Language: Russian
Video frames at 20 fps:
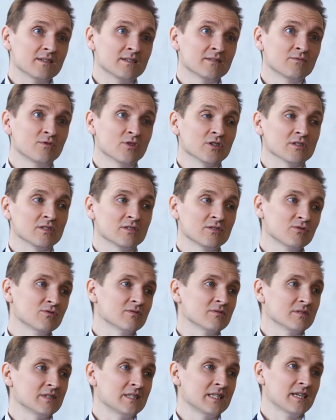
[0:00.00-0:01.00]
э, вот,
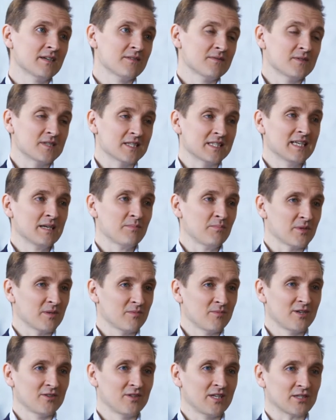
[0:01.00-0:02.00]
но я всегда
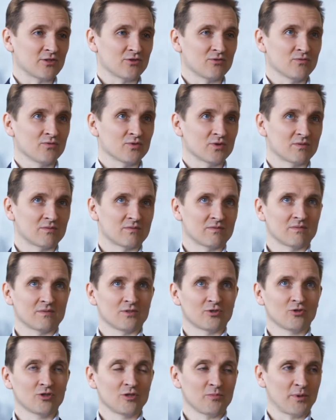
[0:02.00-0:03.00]
понимаю так, что вот
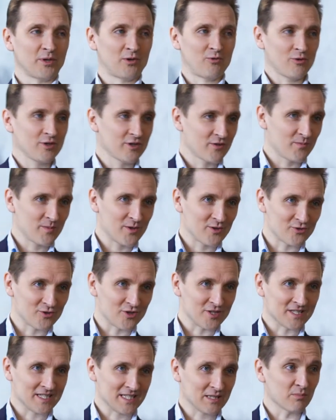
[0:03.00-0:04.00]
что-то приходит в мою
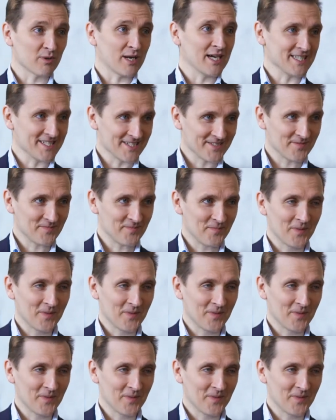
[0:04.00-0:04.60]
жизнь, надо брать.